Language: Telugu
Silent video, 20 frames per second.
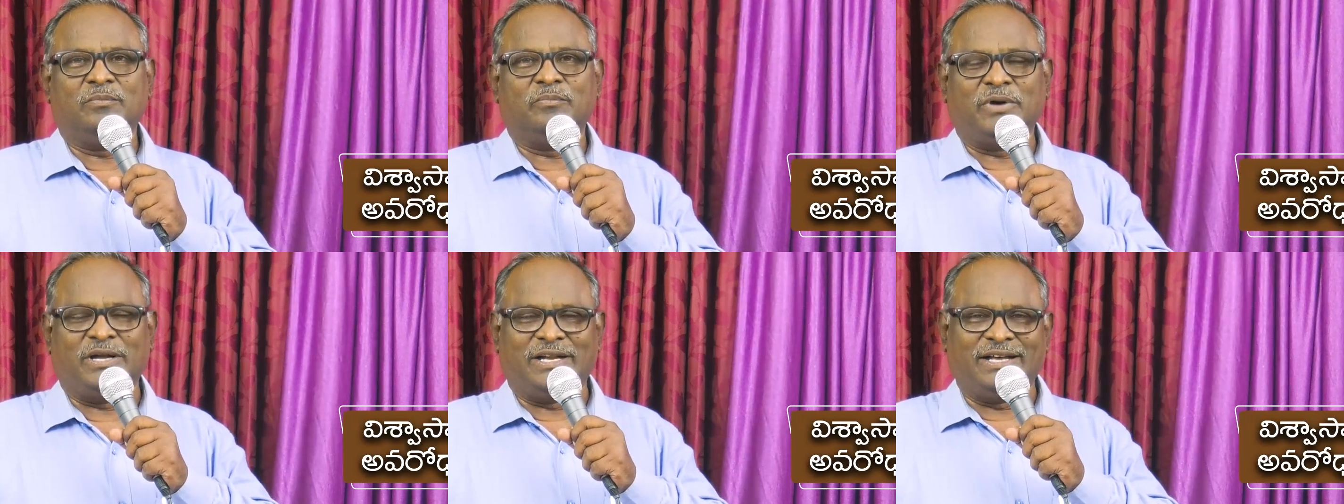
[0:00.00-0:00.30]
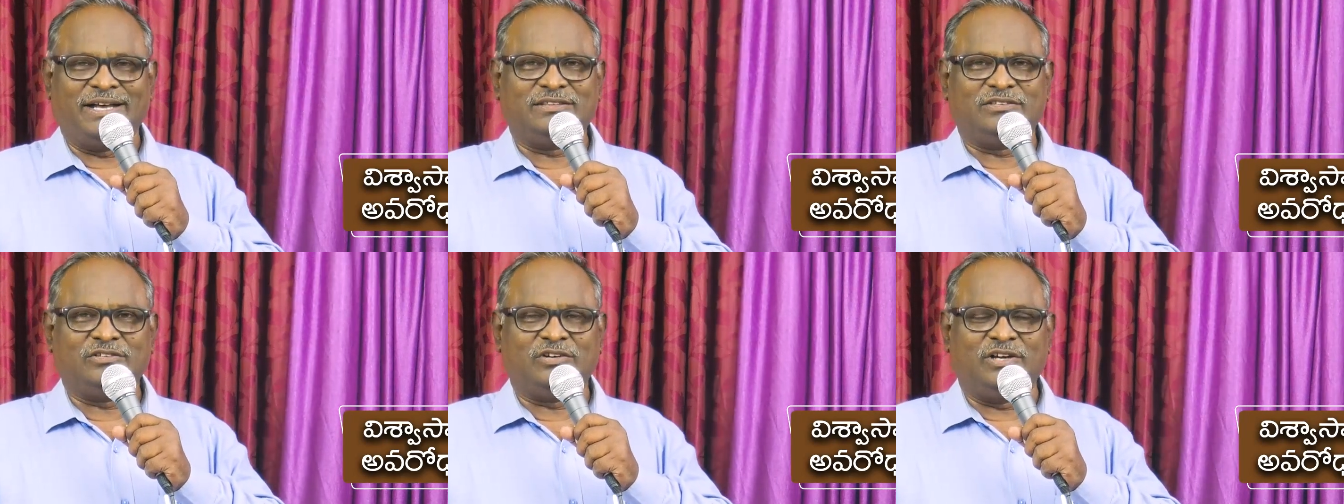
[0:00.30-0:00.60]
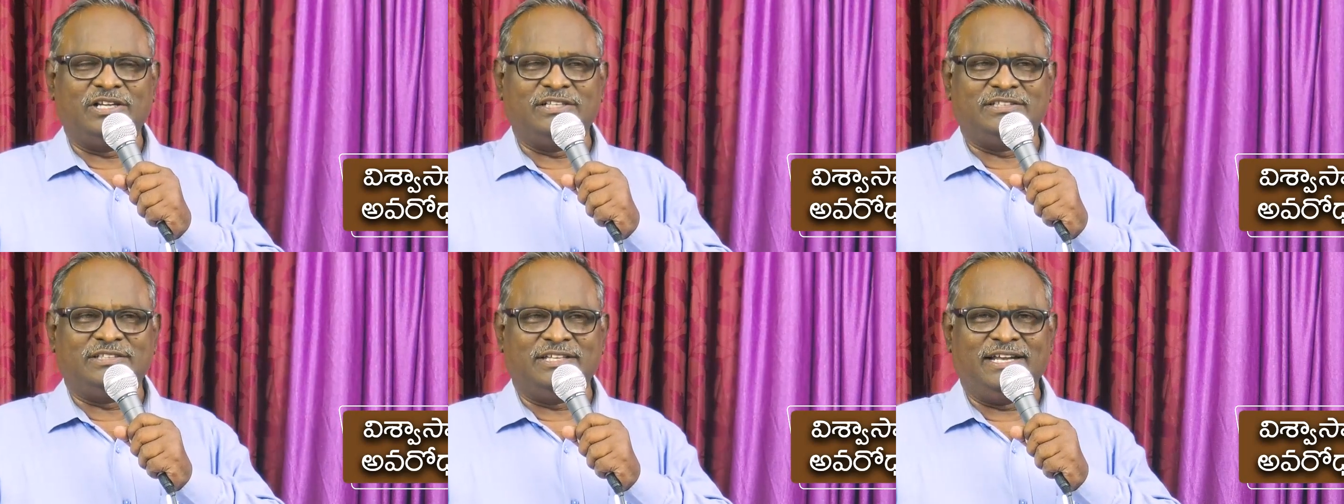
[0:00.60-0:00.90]

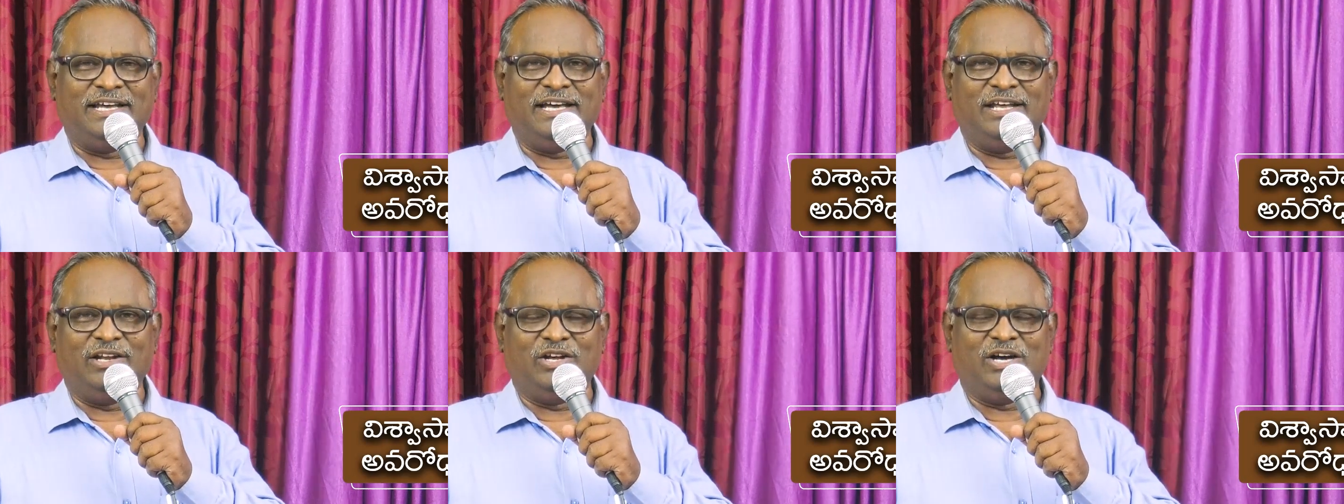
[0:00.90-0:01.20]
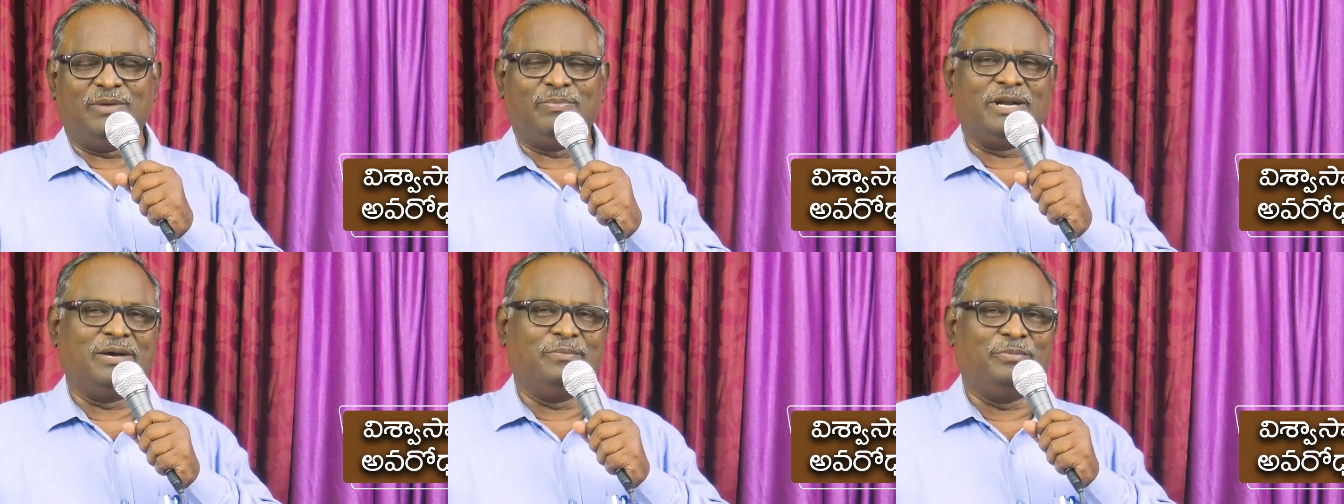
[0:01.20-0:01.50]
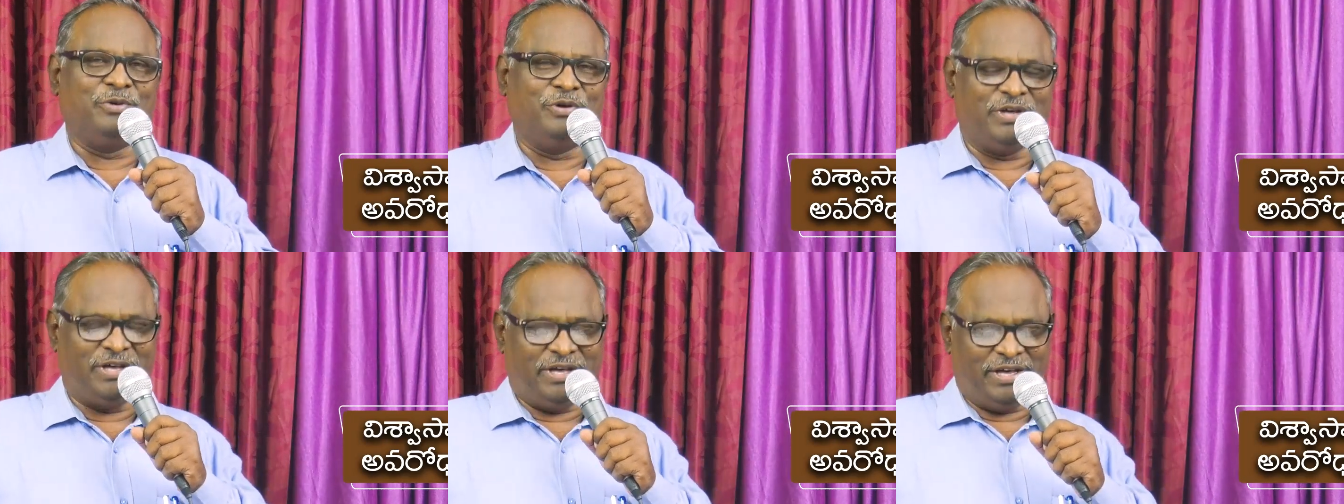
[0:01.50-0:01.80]
పరిగెత్తుకొని తిరిగి
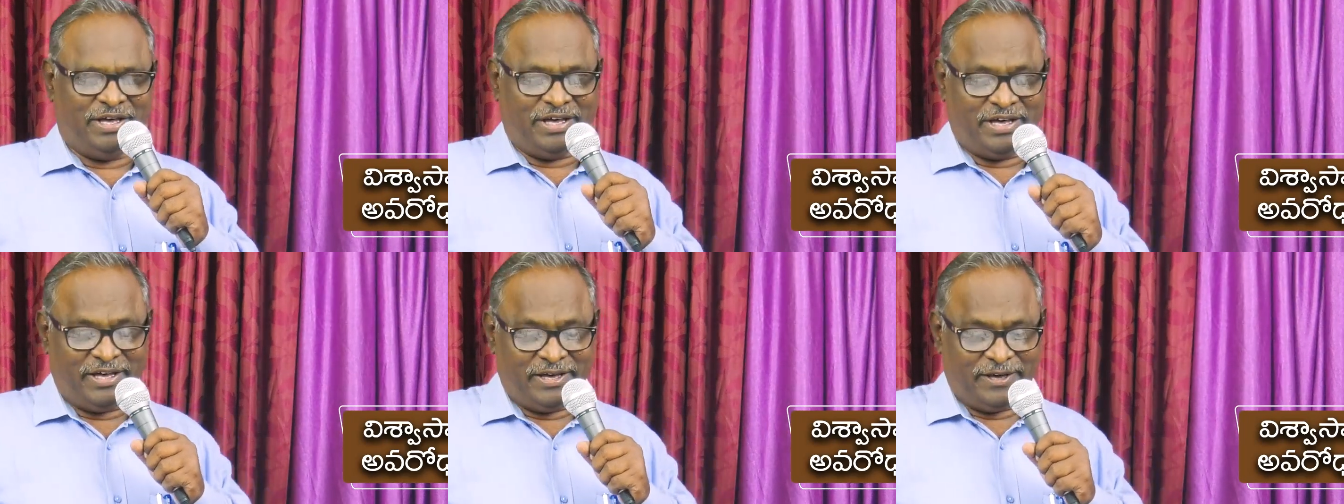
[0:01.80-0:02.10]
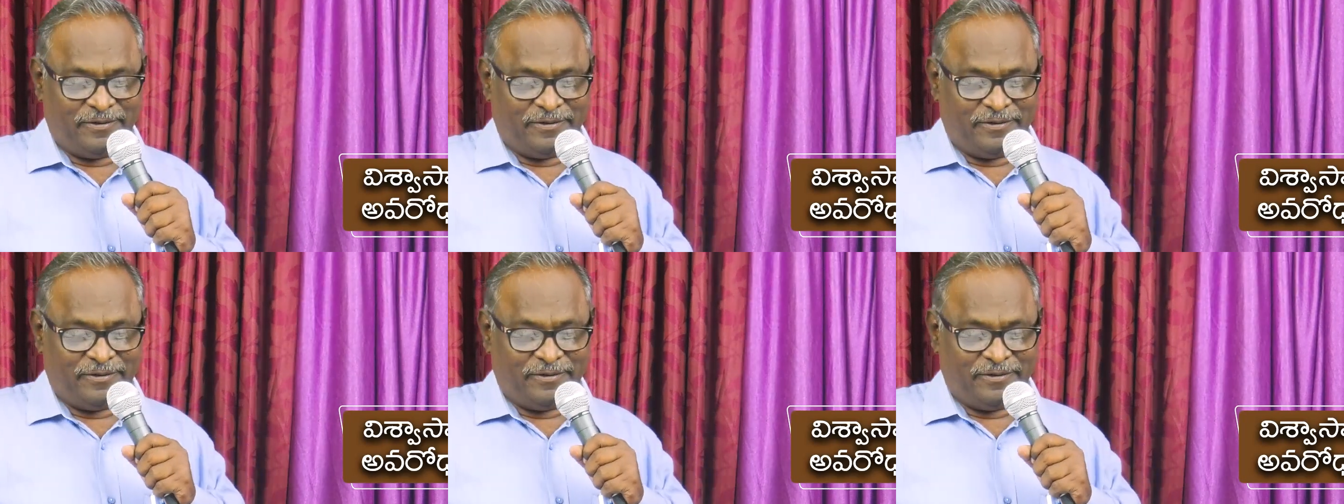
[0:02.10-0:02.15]
లోపలికి పోయి